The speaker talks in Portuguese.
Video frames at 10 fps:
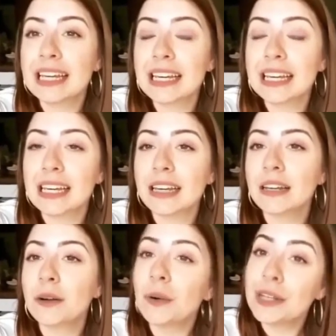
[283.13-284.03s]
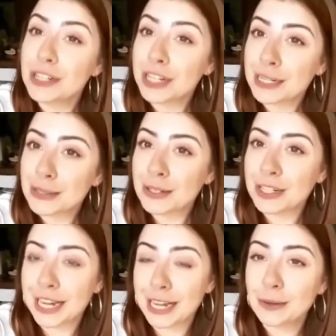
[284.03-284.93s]
e com as dicas
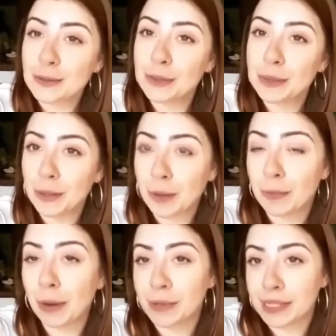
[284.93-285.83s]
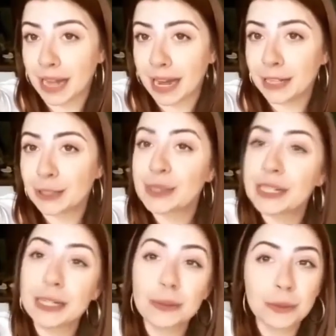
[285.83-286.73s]
do Diego sobre como arrumar um
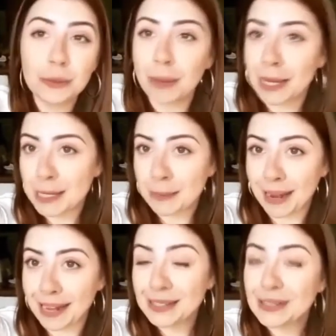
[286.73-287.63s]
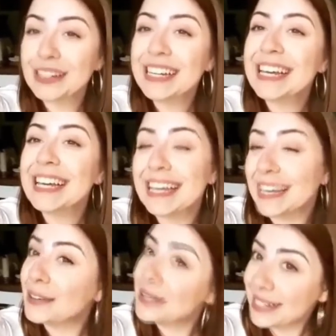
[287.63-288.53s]
estágio, segui tudo passo a passo
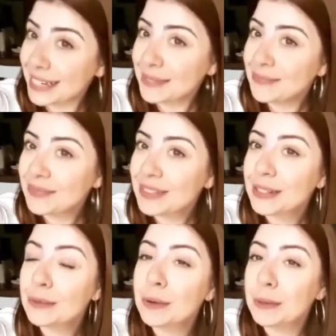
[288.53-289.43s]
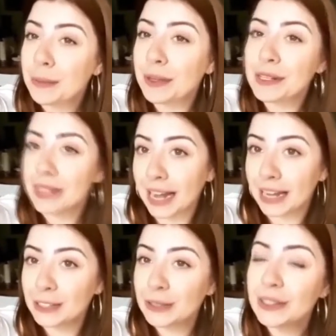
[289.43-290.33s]
e consegui o meu primeiro
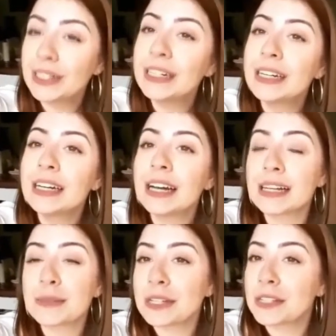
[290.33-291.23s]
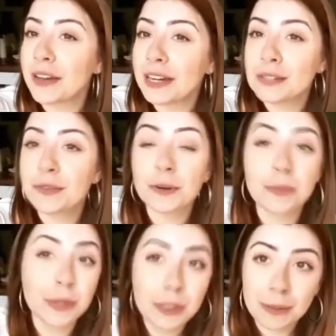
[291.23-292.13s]
estágio. As minhas férias
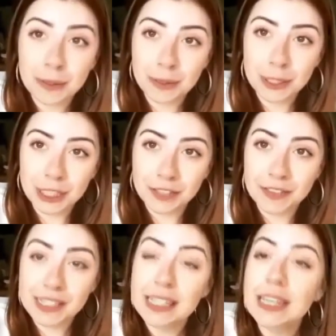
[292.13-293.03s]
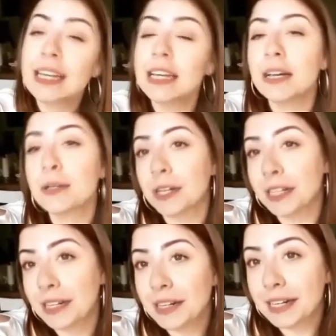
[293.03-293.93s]
foram muito produtivas e eu
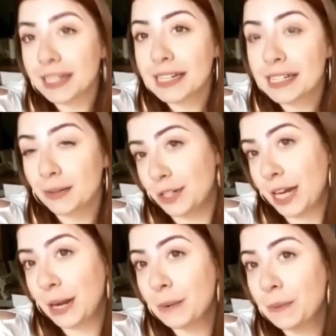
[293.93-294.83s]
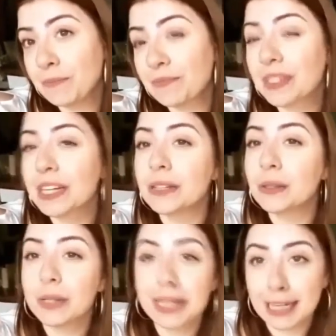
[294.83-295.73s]
só tenho a agradecer ao Diego
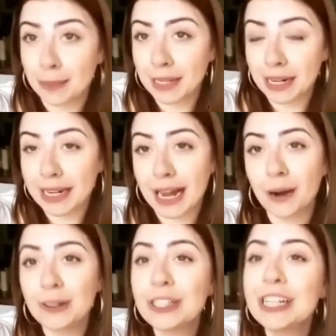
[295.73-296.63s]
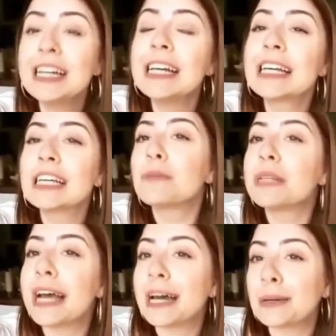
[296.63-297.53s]
e toda a equipe da Layout
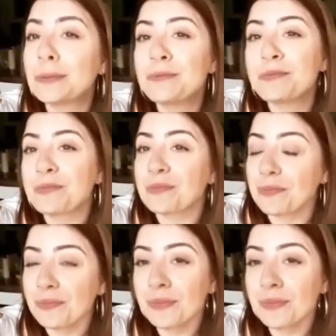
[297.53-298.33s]
que me deram